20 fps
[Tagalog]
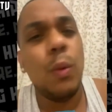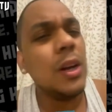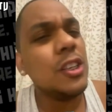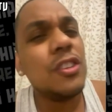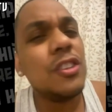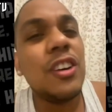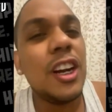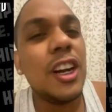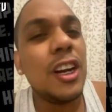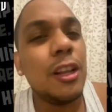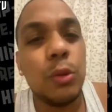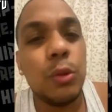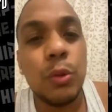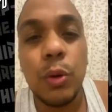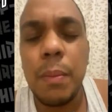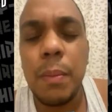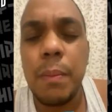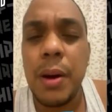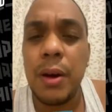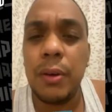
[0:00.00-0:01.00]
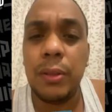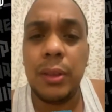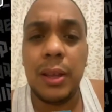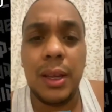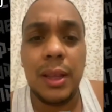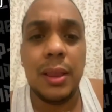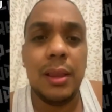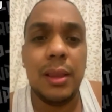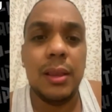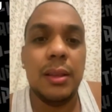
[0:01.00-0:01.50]
What you gonna do about
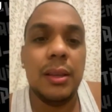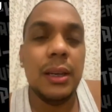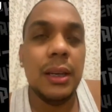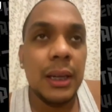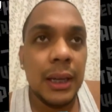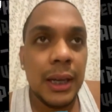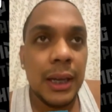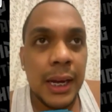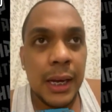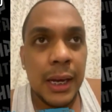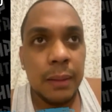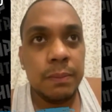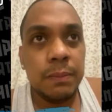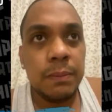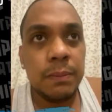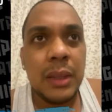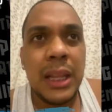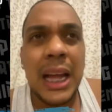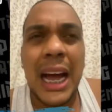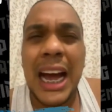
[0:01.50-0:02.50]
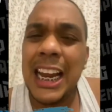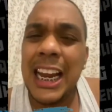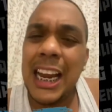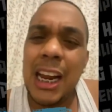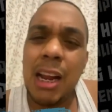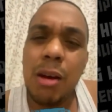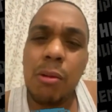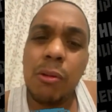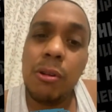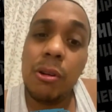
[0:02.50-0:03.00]
it?
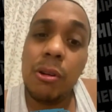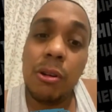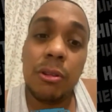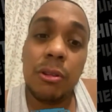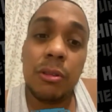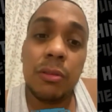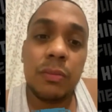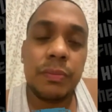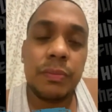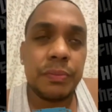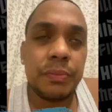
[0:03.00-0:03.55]
Naalala ko noon